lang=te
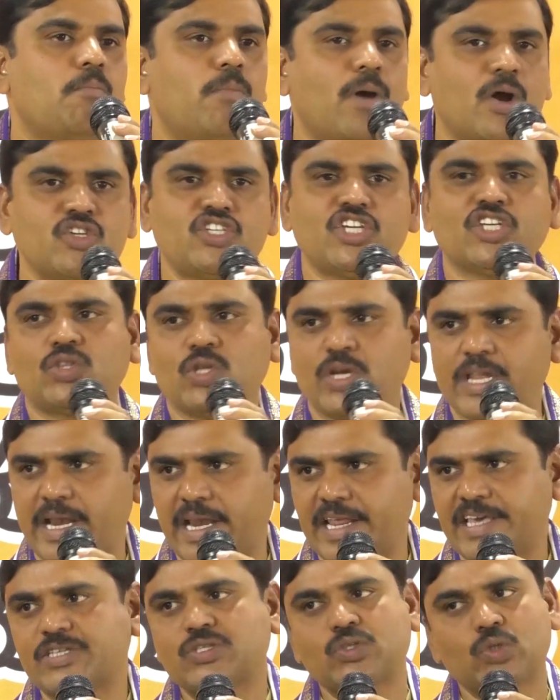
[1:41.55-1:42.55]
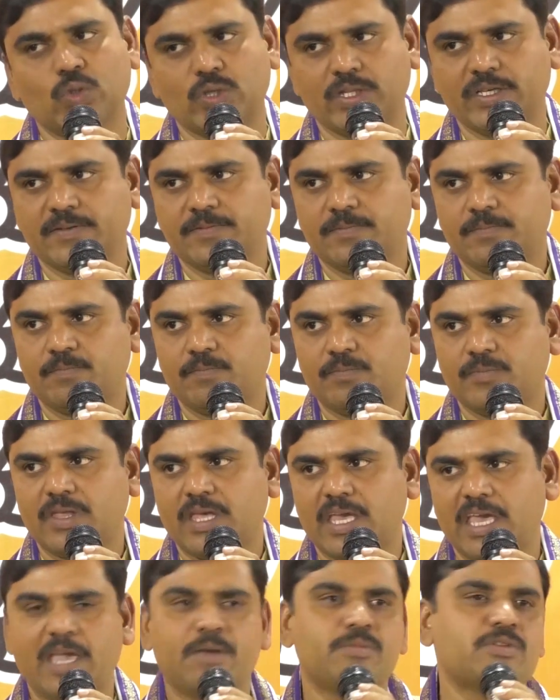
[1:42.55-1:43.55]
భవిష్యత్తు నిర్ణయిస్తుంది
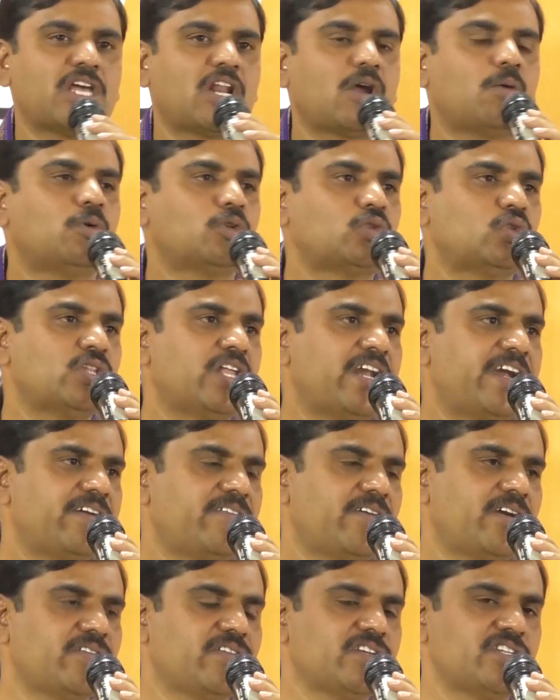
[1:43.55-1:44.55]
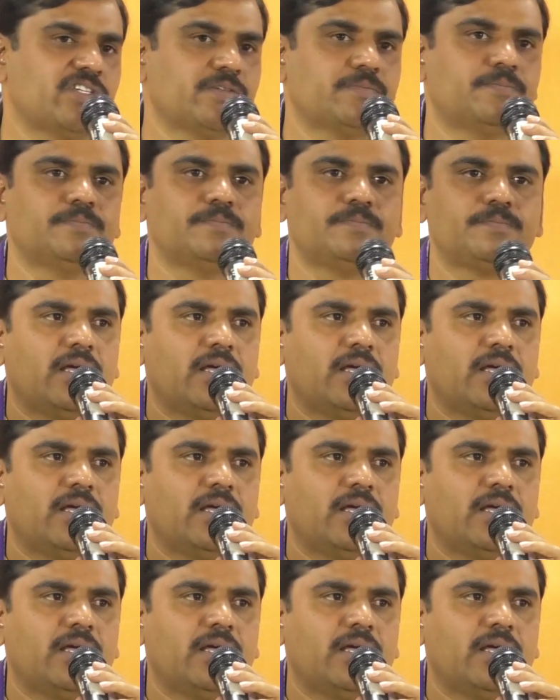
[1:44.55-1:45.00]
ఏం జరగబోతుంది అనేటువంటి విషయం